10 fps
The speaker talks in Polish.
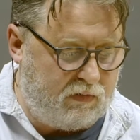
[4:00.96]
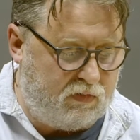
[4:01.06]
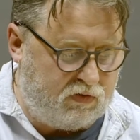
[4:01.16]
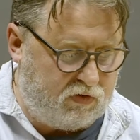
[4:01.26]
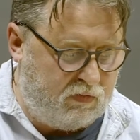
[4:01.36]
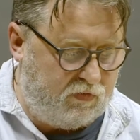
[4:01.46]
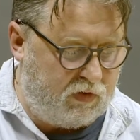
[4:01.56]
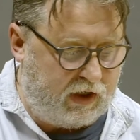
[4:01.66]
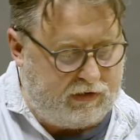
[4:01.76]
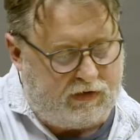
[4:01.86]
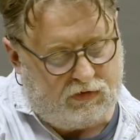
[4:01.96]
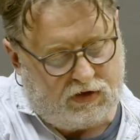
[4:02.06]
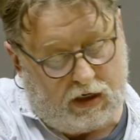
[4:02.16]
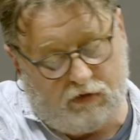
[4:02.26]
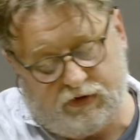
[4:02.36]
mu, który mówił kardynał
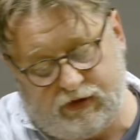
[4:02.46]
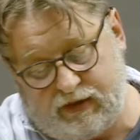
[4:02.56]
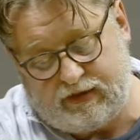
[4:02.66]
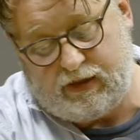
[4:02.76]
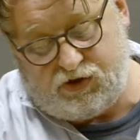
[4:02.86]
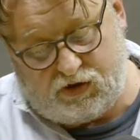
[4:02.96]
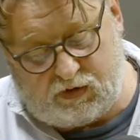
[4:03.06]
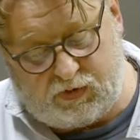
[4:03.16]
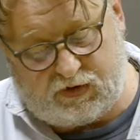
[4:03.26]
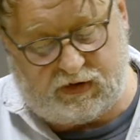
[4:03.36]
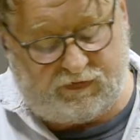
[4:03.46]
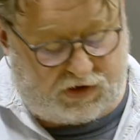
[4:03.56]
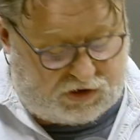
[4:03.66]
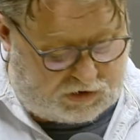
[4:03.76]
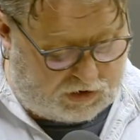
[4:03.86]
Nycz, a ono teraz zdarzy się dopiero za
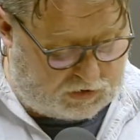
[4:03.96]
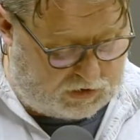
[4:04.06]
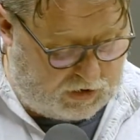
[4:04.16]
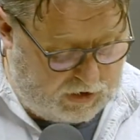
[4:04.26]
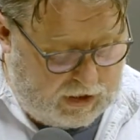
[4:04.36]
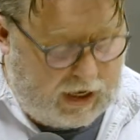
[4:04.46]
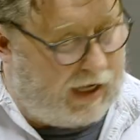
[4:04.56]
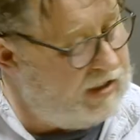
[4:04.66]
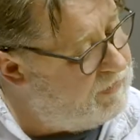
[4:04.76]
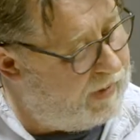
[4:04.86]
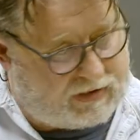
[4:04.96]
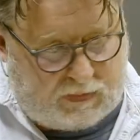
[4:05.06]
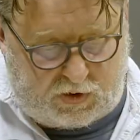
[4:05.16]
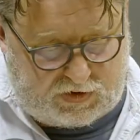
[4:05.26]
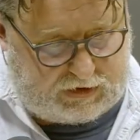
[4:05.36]
2-3 tygodnie, ale jest bardzo
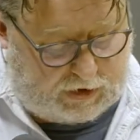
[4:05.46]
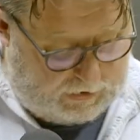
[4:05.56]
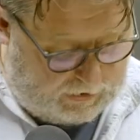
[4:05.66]
prosta.